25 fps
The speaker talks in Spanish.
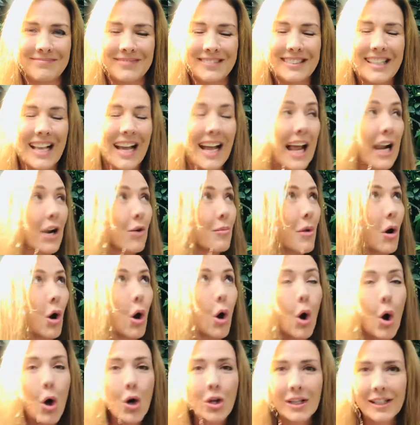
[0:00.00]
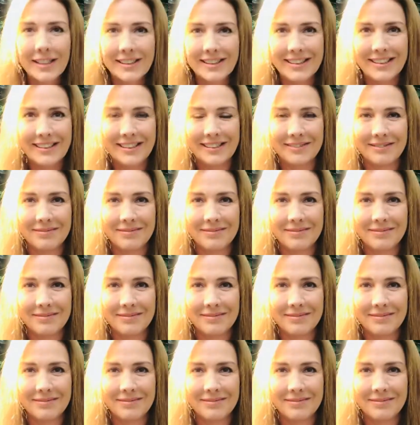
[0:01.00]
Saca lo mejor de ti.